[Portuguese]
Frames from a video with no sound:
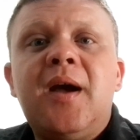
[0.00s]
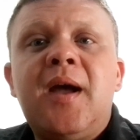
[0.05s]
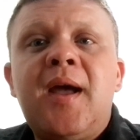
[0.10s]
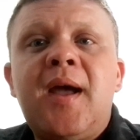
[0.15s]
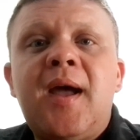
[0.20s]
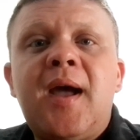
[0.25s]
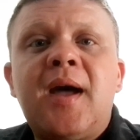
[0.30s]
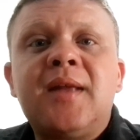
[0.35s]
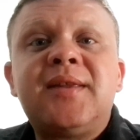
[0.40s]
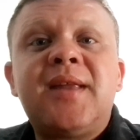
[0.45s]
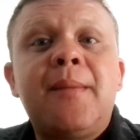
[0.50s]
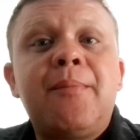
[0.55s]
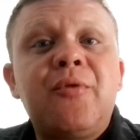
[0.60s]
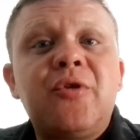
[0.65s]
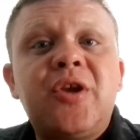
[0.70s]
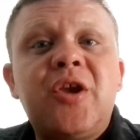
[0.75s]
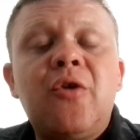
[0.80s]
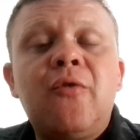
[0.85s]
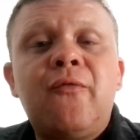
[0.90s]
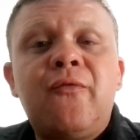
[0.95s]
é, até
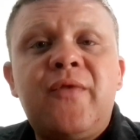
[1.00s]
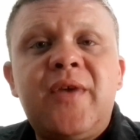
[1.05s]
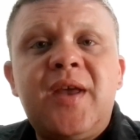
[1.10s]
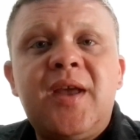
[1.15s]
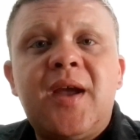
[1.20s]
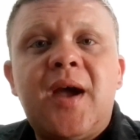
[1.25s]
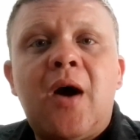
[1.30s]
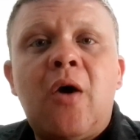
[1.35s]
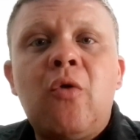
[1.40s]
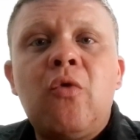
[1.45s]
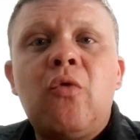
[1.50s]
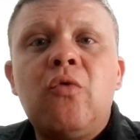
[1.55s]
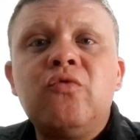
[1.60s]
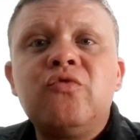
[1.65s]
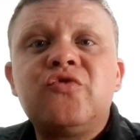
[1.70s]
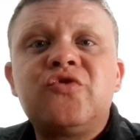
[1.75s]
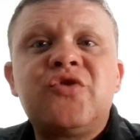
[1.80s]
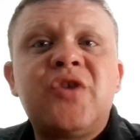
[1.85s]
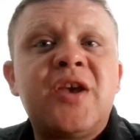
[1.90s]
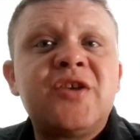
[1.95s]
porque eu vi
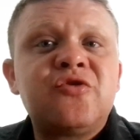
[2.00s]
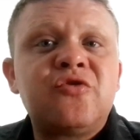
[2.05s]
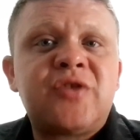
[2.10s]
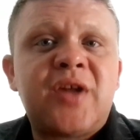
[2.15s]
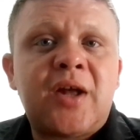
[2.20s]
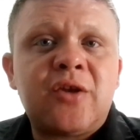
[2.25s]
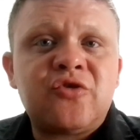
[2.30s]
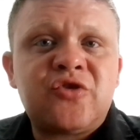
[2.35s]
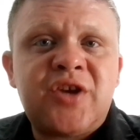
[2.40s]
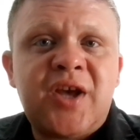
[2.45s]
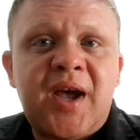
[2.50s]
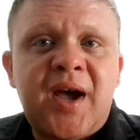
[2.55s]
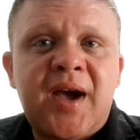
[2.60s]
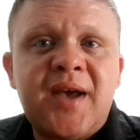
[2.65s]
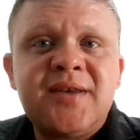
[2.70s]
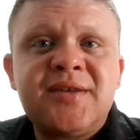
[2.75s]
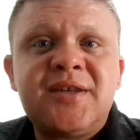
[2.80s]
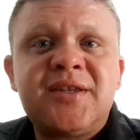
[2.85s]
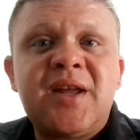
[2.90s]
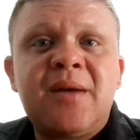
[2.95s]
alguns resultados
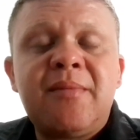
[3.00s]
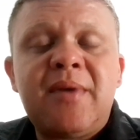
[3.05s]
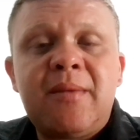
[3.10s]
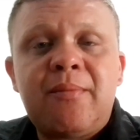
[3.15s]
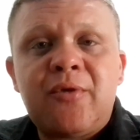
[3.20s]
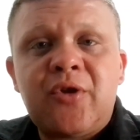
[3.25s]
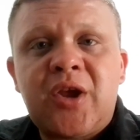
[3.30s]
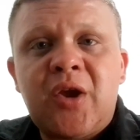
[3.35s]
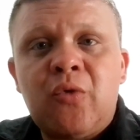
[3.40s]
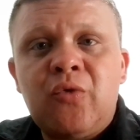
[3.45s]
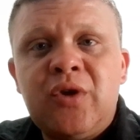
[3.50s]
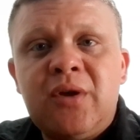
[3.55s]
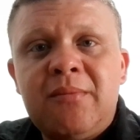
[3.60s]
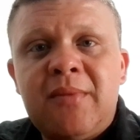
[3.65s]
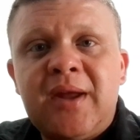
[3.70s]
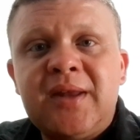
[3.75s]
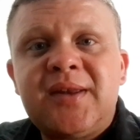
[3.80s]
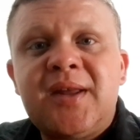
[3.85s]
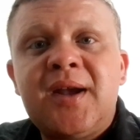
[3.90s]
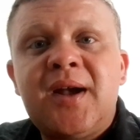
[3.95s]
reais e também porque o
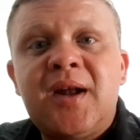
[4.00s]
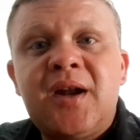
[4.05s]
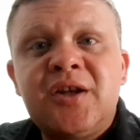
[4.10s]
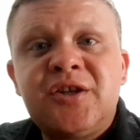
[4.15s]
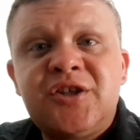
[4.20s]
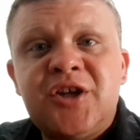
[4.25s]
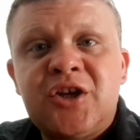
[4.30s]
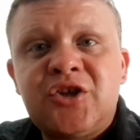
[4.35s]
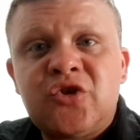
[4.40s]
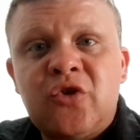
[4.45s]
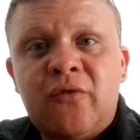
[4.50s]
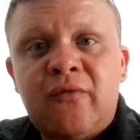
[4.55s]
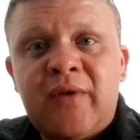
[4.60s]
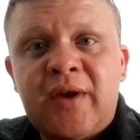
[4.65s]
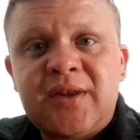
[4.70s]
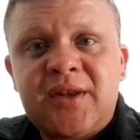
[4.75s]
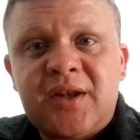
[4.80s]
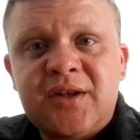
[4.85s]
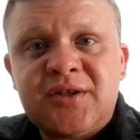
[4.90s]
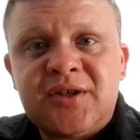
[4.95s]
Unimed tem garantia de
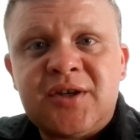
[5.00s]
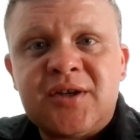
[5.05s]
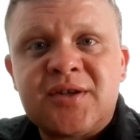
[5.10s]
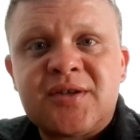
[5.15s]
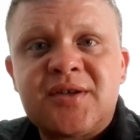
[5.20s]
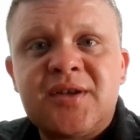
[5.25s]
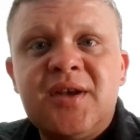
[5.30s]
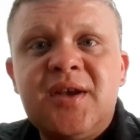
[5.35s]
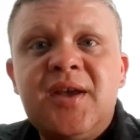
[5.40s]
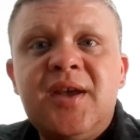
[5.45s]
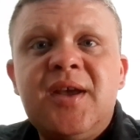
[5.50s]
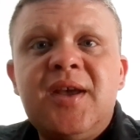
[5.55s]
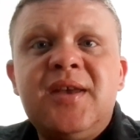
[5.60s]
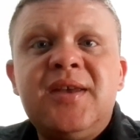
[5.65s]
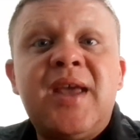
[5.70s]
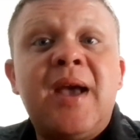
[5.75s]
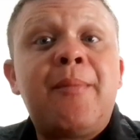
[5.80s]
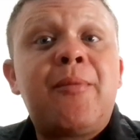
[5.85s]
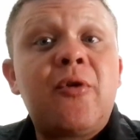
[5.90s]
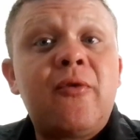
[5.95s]
90 dias.
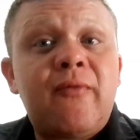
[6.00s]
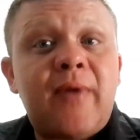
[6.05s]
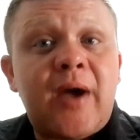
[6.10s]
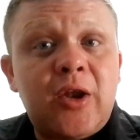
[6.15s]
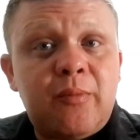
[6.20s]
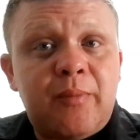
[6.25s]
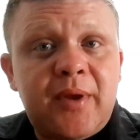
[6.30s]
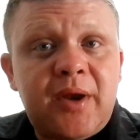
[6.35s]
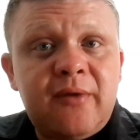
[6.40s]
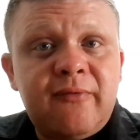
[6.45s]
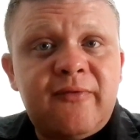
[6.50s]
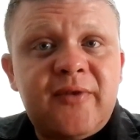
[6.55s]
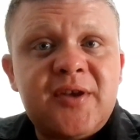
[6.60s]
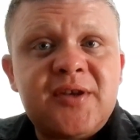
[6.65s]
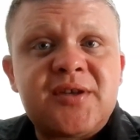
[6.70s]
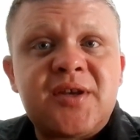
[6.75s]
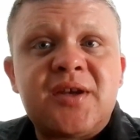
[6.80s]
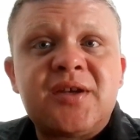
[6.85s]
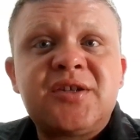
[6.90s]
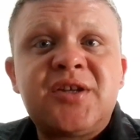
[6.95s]
E é aprovado pela
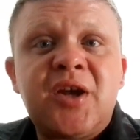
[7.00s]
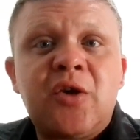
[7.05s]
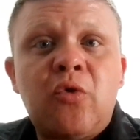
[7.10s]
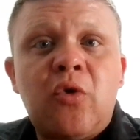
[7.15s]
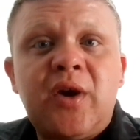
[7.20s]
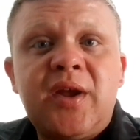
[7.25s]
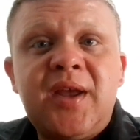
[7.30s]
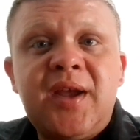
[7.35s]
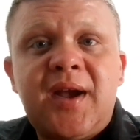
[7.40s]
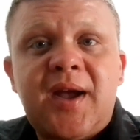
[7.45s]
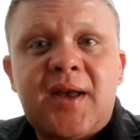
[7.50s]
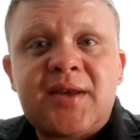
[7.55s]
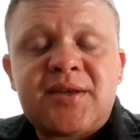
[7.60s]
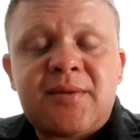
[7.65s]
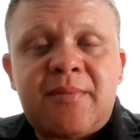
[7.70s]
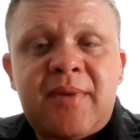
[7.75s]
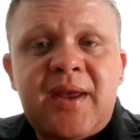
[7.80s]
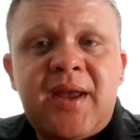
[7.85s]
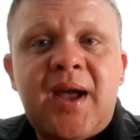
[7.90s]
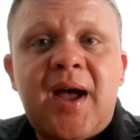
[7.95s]
Visa. Chegou aqui em
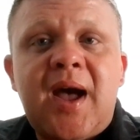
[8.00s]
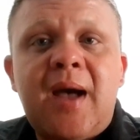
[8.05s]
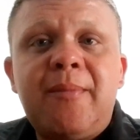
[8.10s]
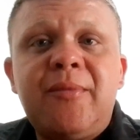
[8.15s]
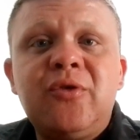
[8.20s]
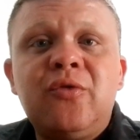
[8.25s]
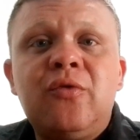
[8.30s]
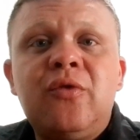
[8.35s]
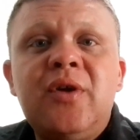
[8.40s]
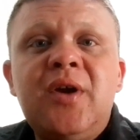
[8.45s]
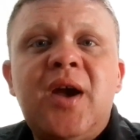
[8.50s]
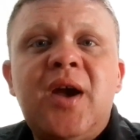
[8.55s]
casa bem rápido,